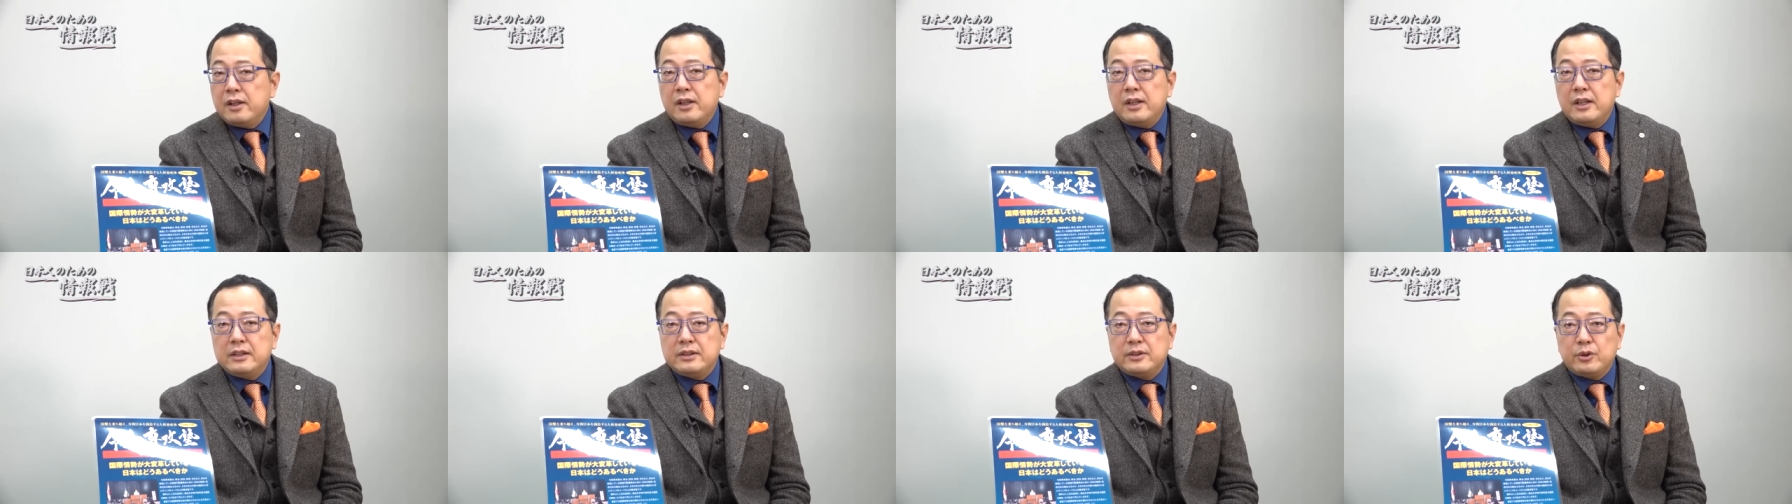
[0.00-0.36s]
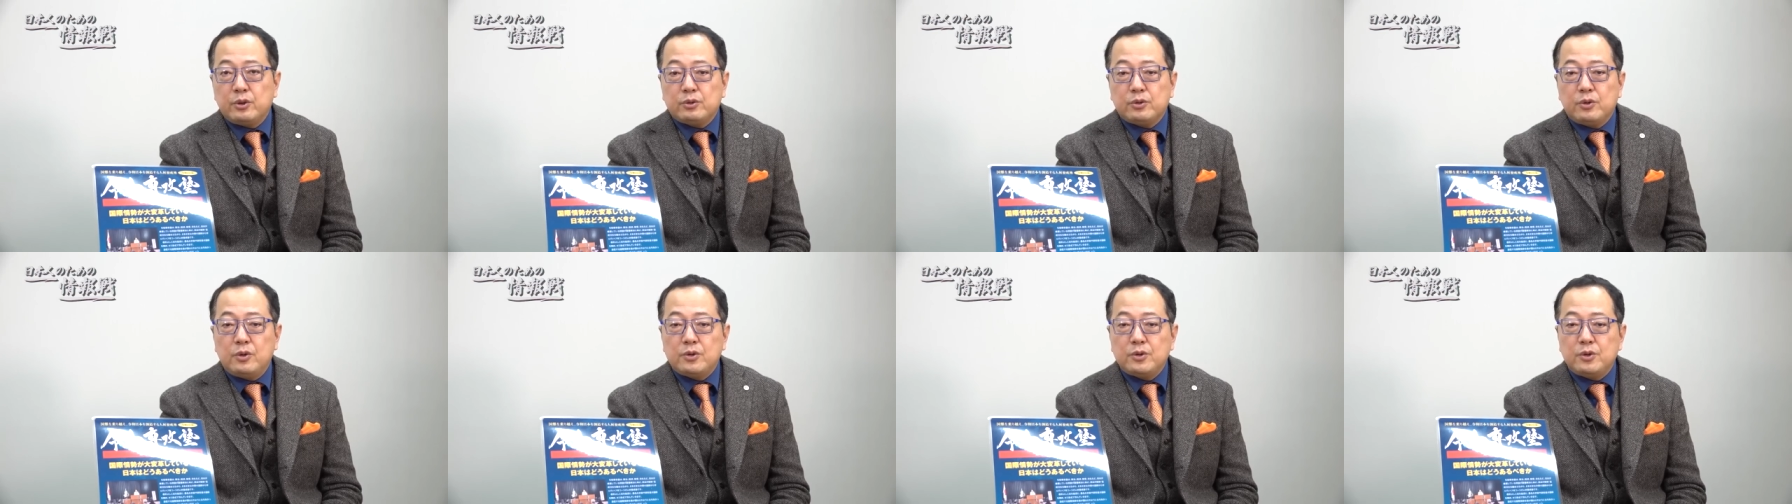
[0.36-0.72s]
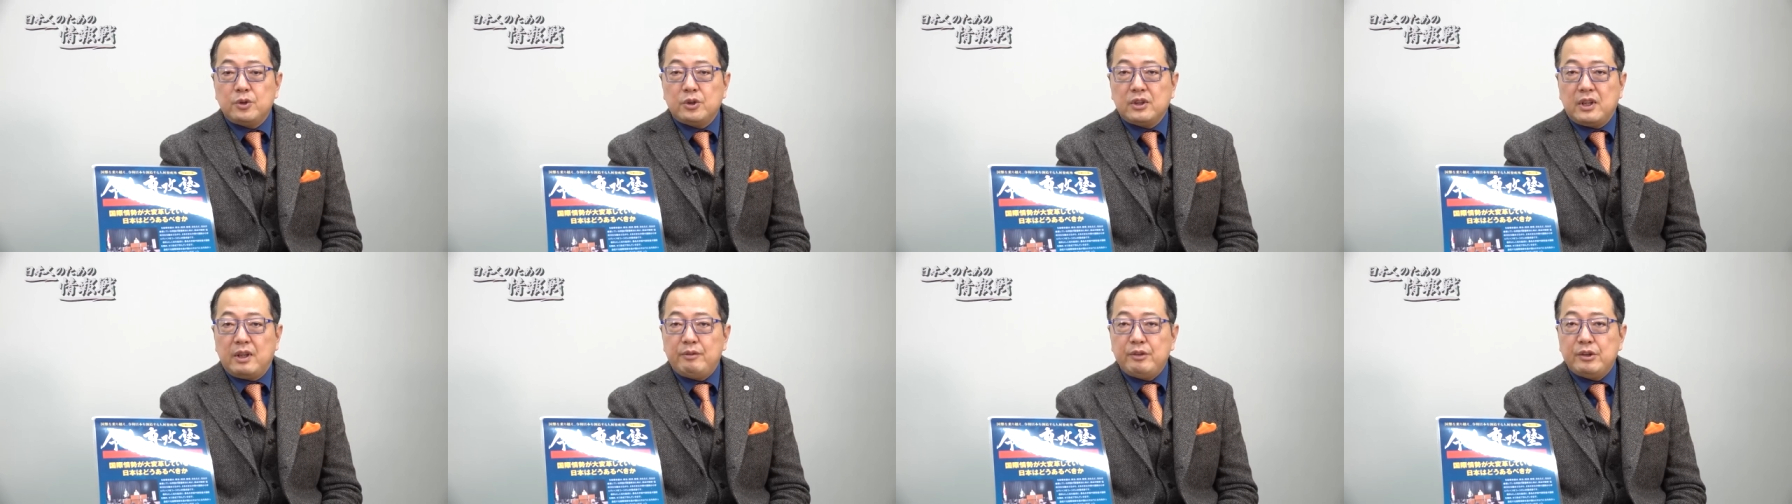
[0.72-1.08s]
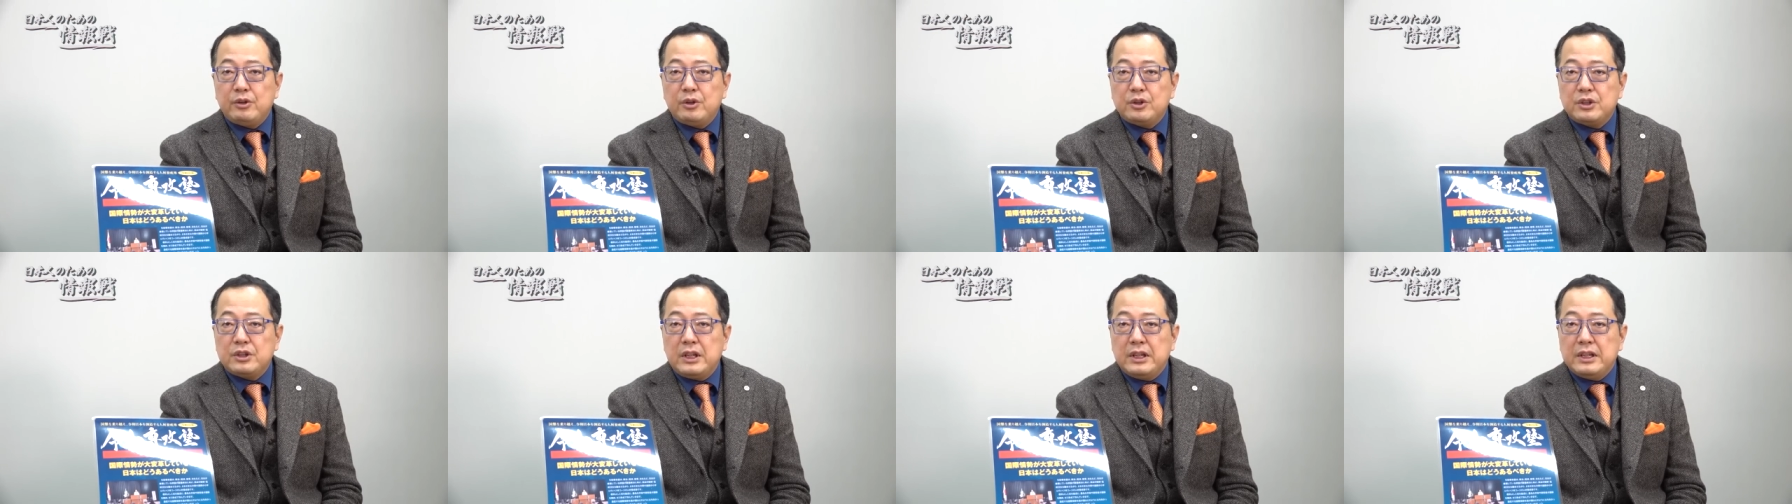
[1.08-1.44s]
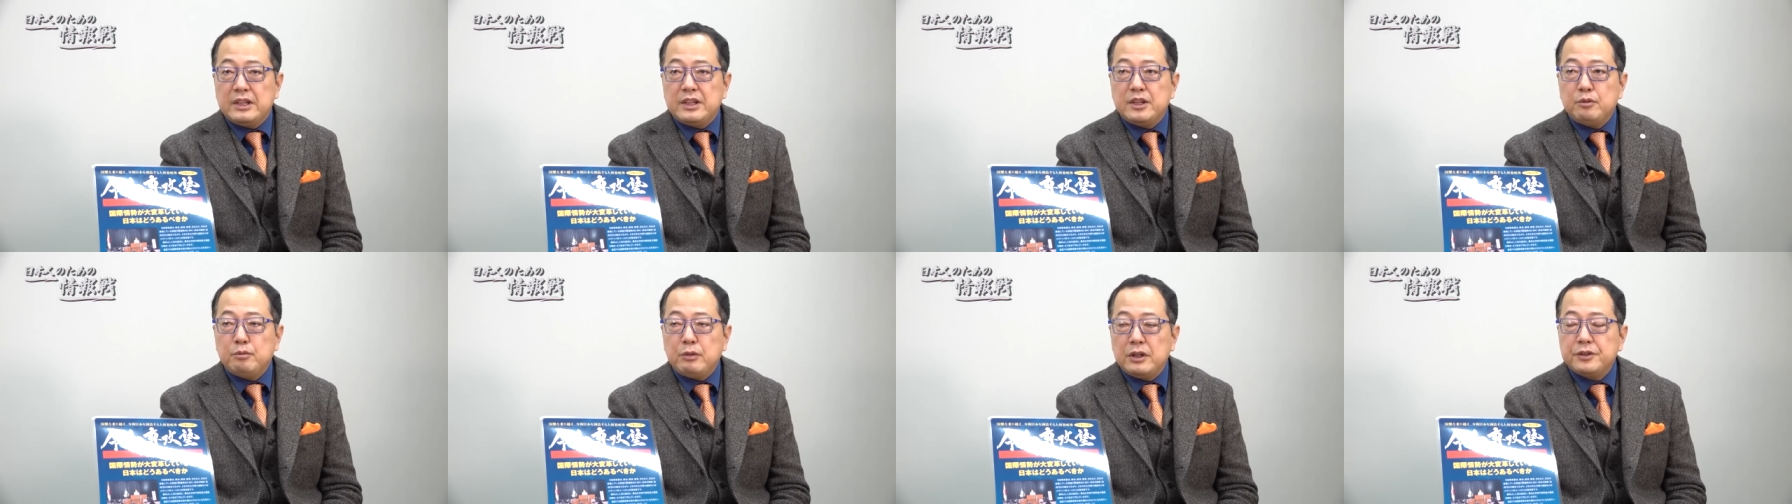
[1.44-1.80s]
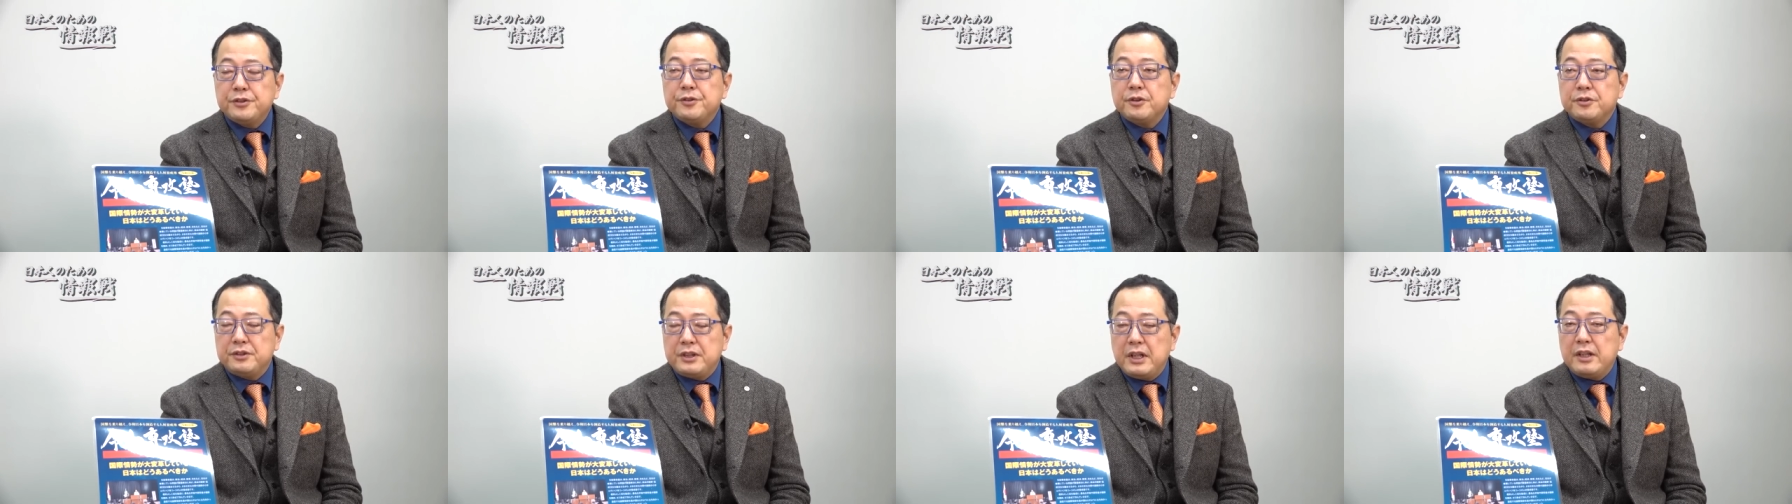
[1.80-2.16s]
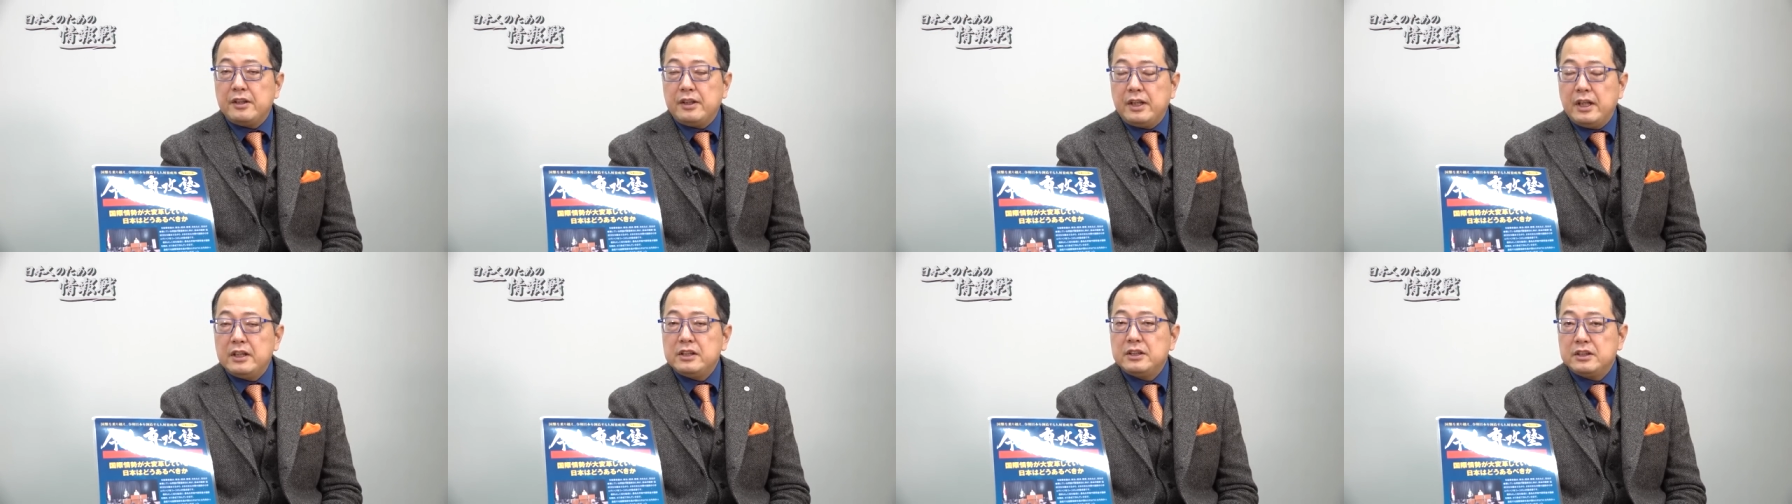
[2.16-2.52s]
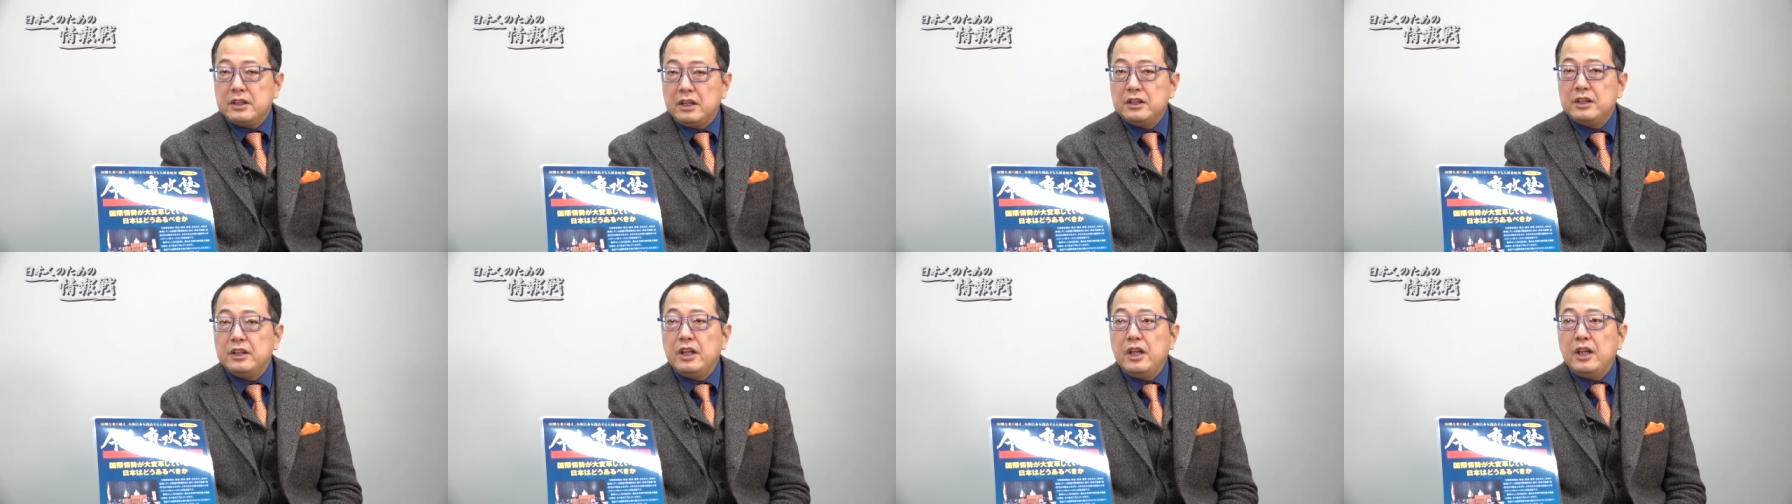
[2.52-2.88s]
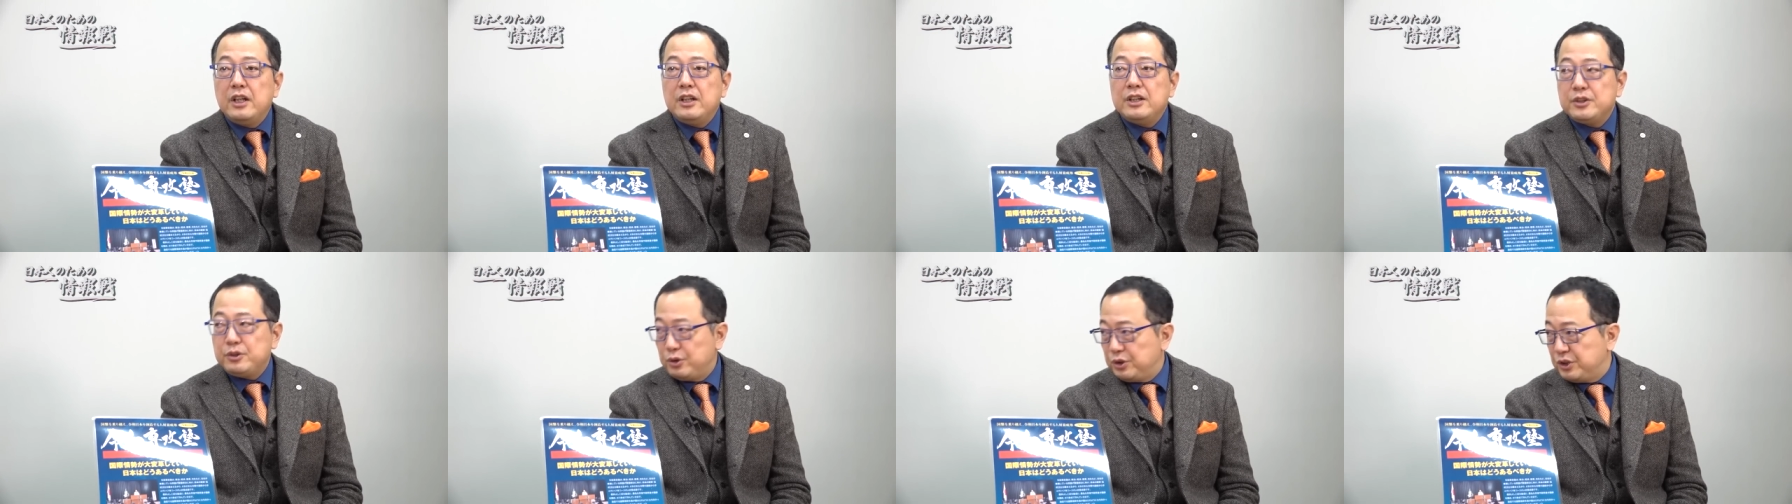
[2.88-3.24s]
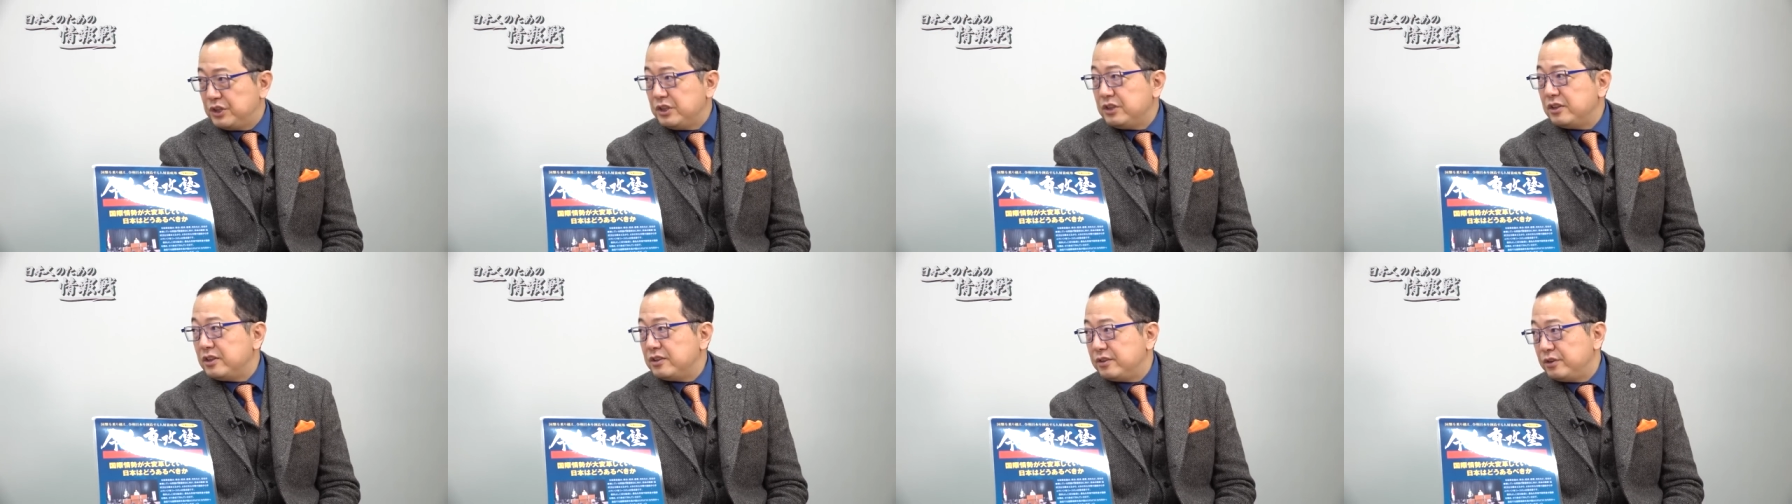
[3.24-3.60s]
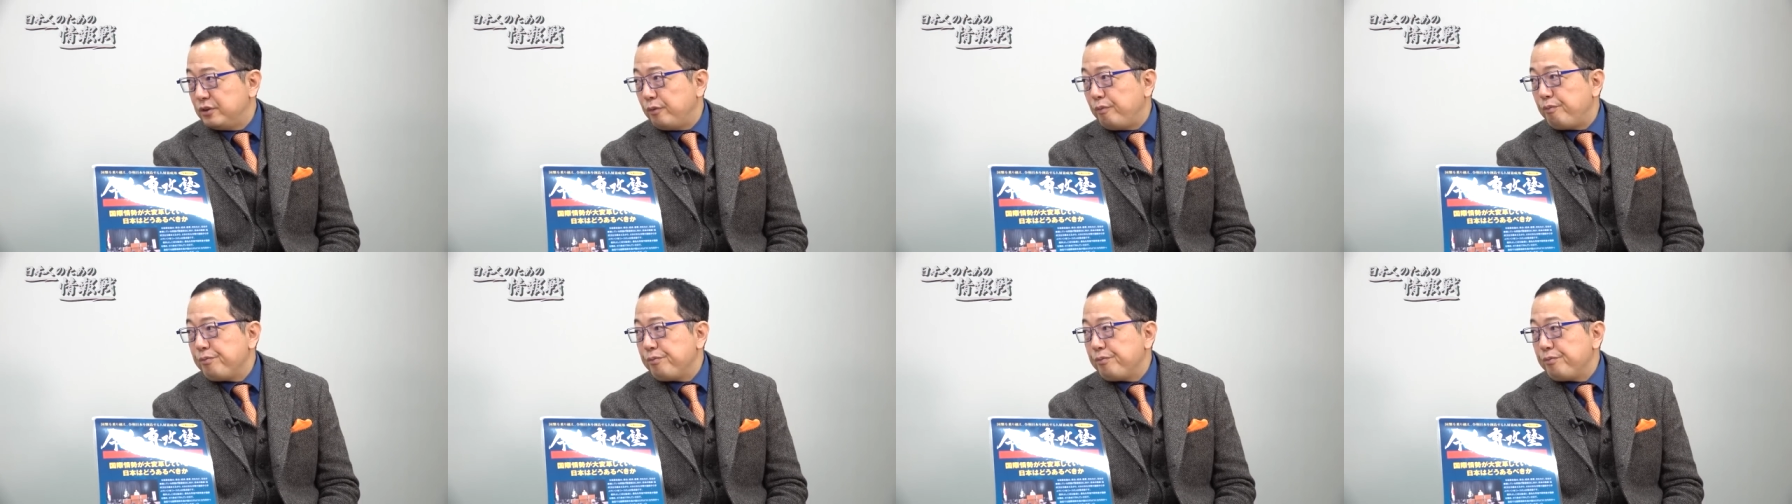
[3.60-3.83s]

えー、属国の民として生きますと宣言したに等しいんですよ。